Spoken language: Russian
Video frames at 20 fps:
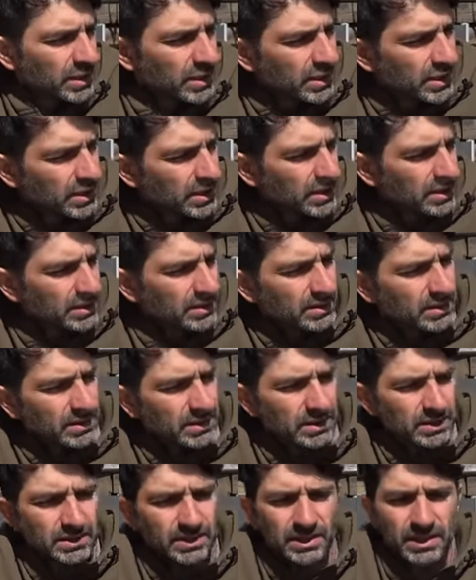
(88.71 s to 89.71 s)
И
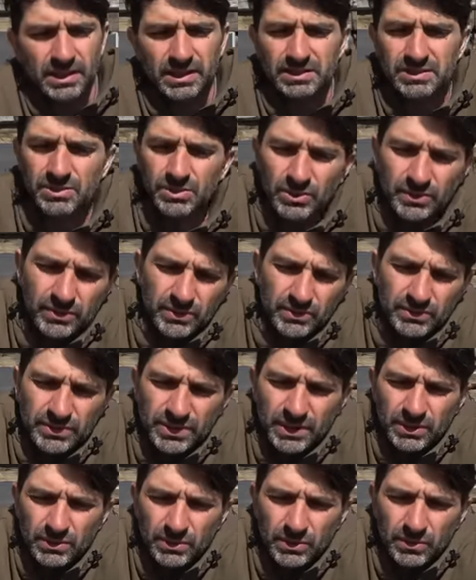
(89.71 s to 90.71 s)
на основе вот
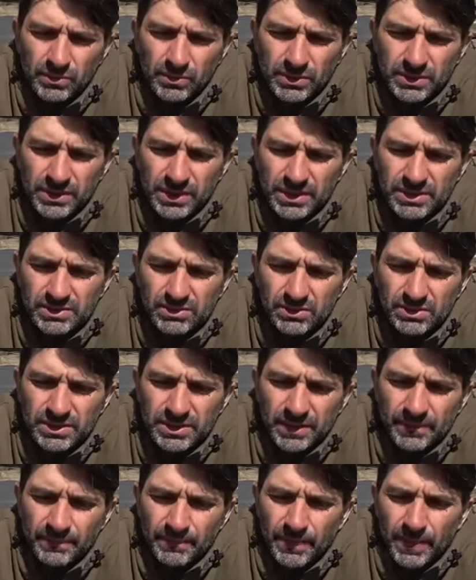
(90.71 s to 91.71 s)
такого вот
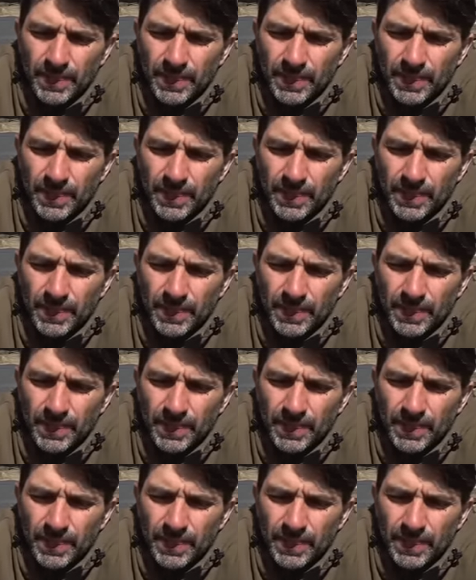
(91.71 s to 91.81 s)
насоса